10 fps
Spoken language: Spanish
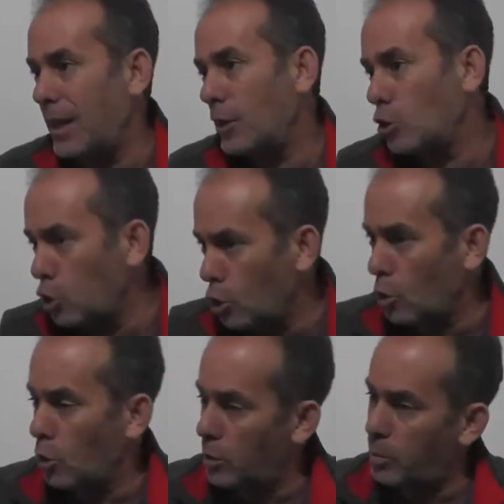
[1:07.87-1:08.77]
es en
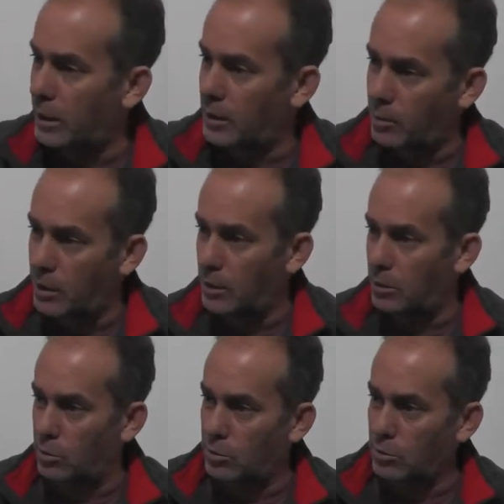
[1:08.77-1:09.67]
todos los
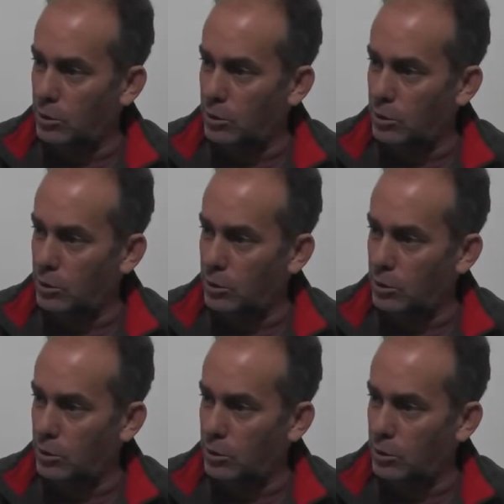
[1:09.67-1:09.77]
departamentos,